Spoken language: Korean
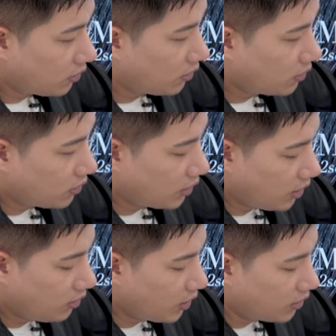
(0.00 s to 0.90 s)
커트
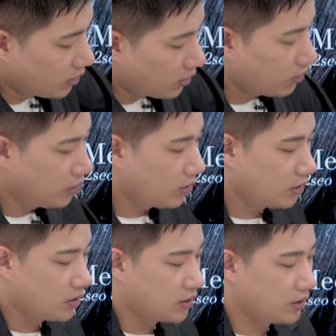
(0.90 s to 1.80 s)
헤어라인대로
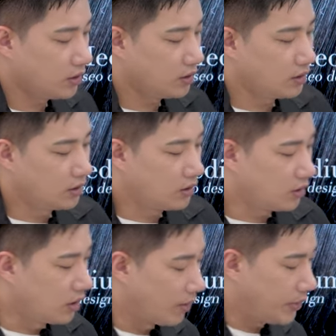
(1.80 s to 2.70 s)
커트
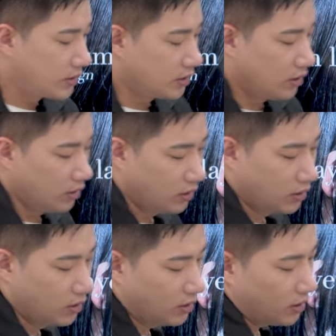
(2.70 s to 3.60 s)
어, 앞에서
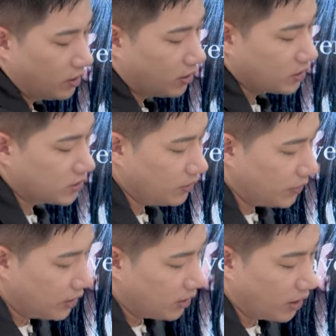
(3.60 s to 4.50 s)
이렇게
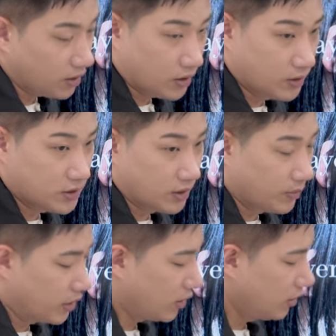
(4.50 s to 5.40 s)
CBA 라인 떨어진단
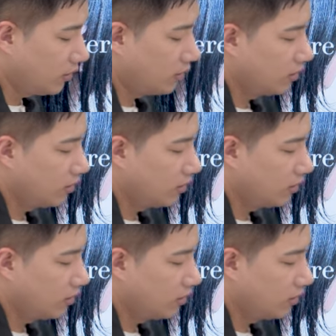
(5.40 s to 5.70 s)
말이에요